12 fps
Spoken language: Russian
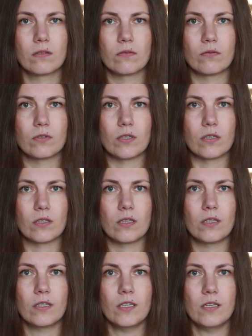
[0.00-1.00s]
Вот так
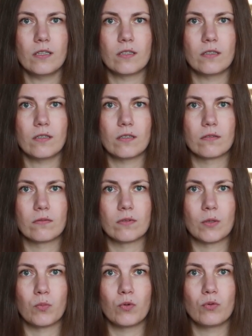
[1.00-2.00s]
еле-еле или
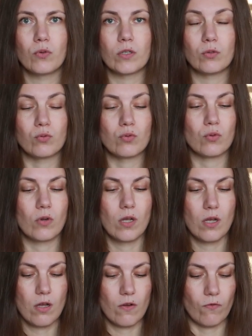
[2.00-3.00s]
на полную катушку.
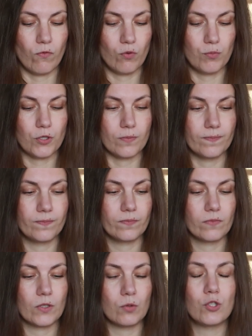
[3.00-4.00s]
В общем,
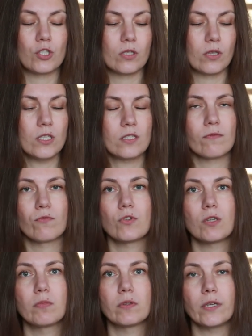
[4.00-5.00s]
очень классно.
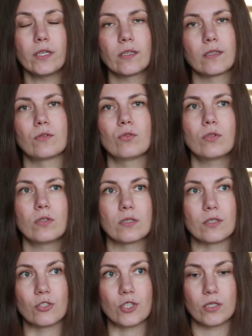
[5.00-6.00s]
Внутри батарейки, которые
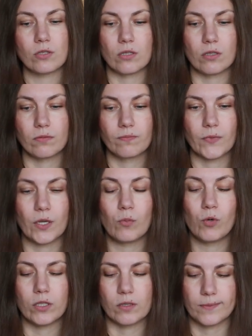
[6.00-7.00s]
заряжаются
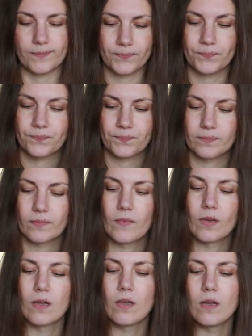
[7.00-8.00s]
аккумулятор.
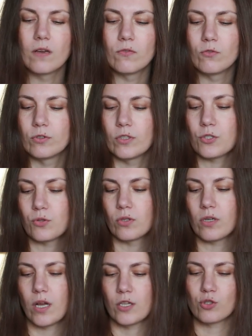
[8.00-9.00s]
Вот, так что
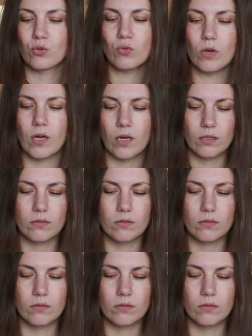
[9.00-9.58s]
такая штука.